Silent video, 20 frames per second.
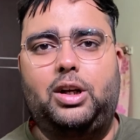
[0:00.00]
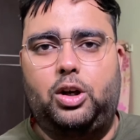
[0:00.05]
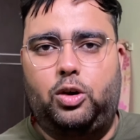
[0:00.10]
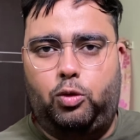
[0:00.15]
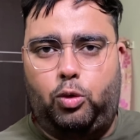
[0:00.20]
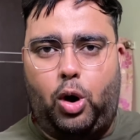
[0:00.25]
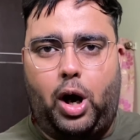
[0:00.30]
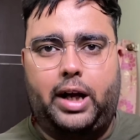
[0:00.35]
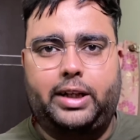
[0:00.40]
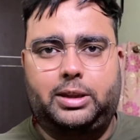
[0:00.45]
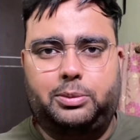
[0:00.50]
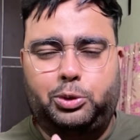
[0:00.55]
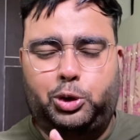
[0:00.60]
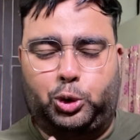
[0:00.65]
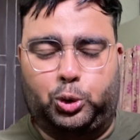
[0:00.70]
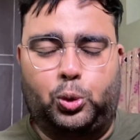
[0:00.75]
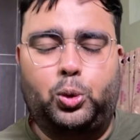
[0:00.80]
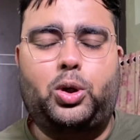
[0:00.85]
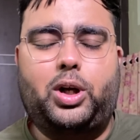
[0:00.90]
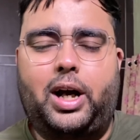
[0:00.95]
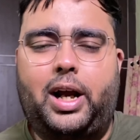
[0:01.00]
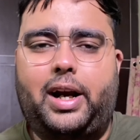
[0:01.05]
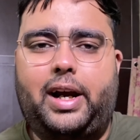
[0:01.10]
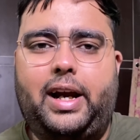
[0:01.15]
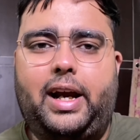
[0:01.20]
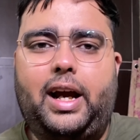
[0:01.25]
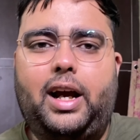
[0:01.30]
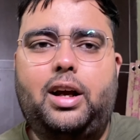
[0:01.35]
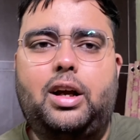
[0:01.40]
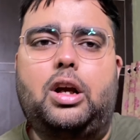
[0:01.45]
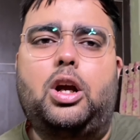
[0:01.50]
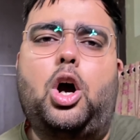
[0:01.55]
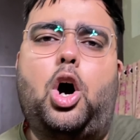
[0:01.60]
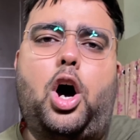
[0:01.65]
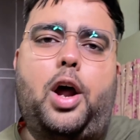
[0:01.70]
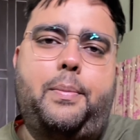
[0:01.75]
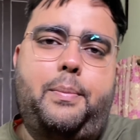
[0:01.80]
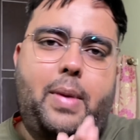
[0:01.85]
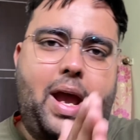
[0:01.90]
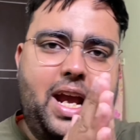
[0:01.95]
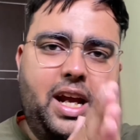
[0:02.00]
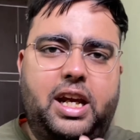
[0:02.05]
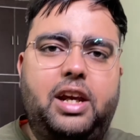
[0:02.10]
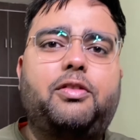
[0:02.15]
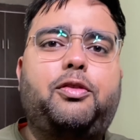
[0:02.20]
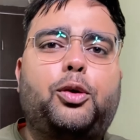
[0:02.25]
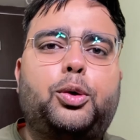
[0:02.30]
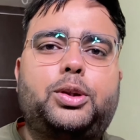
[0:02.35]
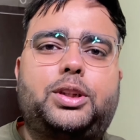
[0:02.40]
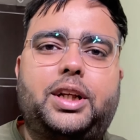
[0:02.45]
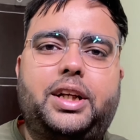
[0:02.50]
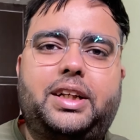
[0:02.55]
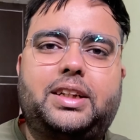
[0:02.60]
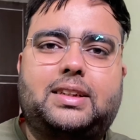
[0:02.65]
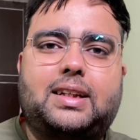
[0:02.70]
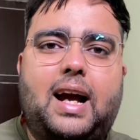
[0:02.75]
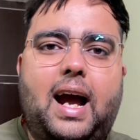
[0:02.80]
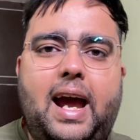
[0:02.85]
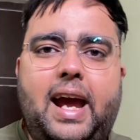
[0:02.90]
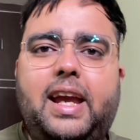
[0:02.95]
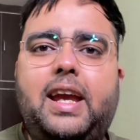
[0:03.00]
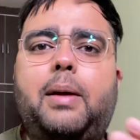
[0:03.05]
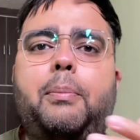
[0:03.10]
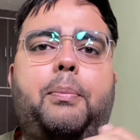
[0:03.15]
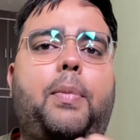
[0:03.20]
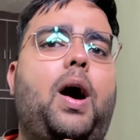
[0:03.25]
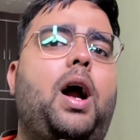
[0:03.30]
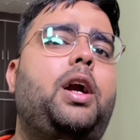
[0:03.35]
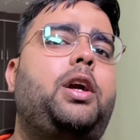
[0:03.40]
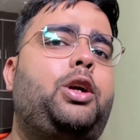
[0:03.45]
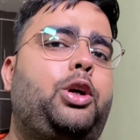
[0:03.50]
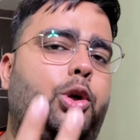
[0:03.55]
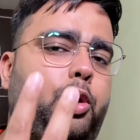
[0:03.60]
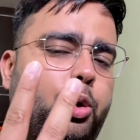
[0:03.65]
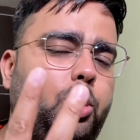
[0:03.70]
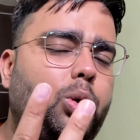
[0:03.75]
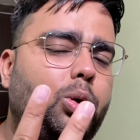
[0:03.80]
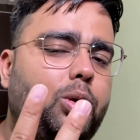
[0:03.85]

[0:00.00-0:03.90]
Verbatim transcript: वो आज हम शूट कर रहे हैं और महंगी फूड सीरीज का है ये पार्ट टू